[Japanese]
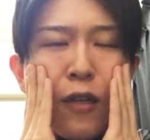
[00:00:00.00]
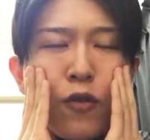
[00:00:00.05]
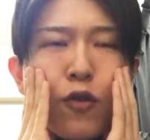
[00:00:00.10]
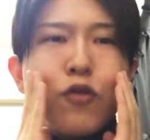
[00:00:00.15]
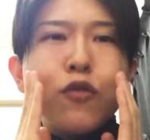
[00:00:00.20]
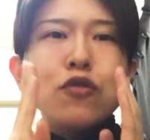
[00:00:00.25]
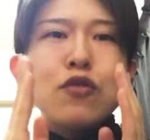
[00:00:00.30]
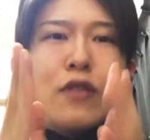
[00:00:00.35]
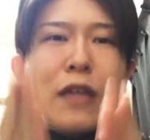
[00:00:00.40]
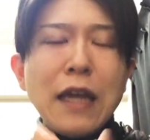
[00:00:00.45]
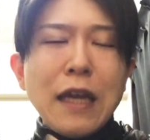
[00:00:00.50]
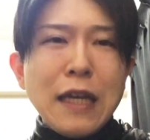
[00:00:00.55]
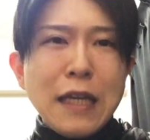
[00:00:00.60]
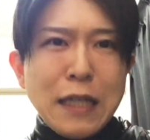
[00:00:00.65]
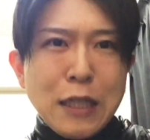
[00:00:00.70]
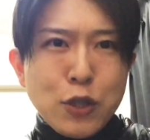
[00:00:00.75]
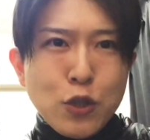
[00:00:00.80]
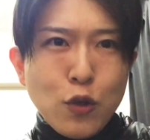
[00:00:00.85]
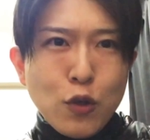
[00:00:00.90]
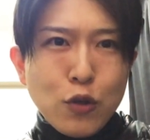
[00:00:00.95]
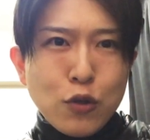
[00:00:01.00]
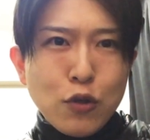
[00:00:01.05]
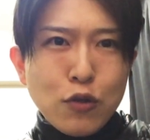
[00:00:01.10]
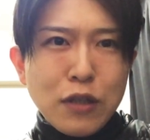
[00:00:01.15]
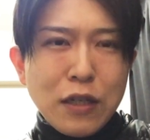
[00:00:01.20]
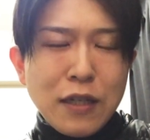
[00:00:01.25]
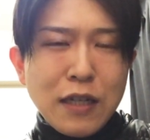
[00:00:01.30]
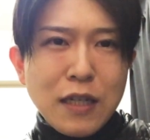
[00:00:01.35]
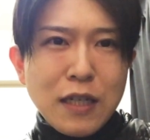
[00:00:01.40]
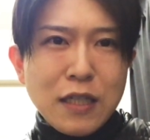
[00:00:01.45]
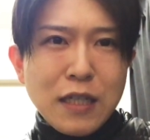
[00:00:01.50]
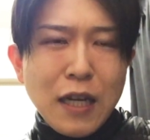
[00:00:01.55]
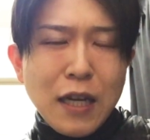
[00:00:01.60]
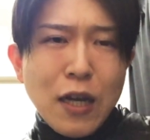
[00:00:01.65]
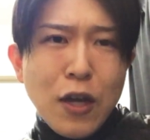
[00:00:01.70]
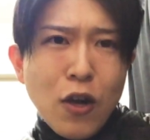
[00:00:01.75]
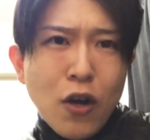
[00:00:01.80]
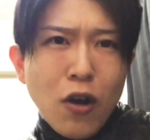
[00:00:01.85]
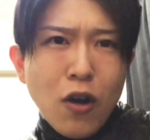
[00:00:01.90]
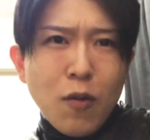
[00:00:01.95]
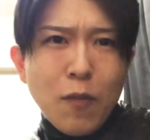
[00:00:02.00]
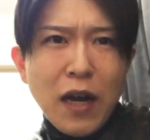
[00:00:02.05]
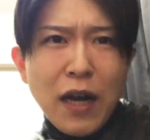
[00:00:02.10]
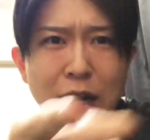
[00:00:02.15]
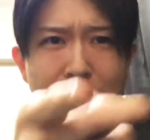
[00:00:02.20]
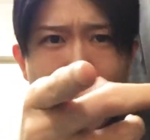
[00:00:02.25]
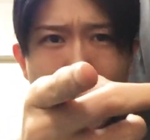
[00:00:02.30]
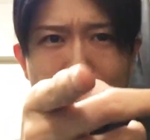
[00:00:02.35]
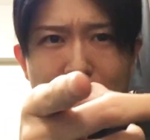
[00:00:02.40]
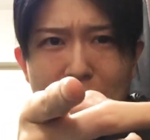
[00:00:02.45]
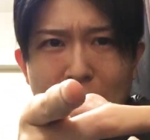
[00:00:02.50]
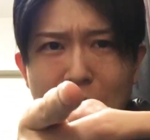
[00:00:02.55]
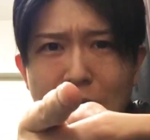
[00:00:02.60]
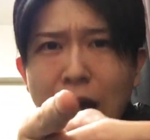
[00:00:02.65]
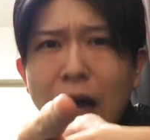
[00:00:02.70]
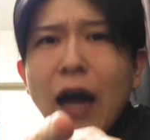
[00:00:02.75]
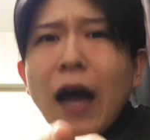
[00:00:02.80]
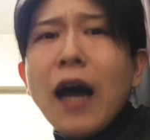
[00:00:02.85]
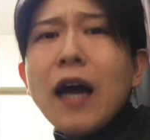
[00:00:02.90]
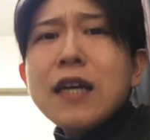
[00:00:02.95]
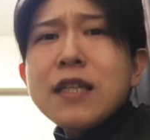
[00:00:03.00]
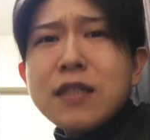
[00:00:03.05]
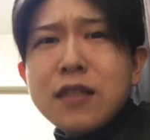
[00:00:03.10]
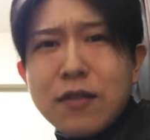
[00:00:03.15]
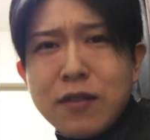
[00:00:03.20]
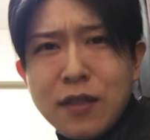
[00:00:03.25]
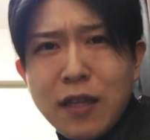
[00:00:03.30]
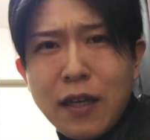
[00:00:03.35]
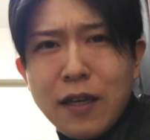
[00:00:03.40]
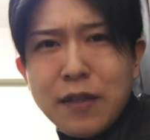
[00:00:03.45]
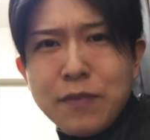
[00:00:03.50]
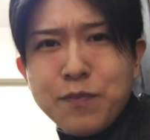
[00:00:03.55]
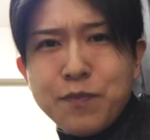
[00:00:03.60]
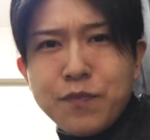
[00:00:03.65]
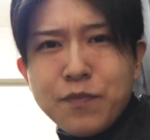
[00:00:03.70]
ということで、以上、後藤レキでした。お前ら、愛してるぜ。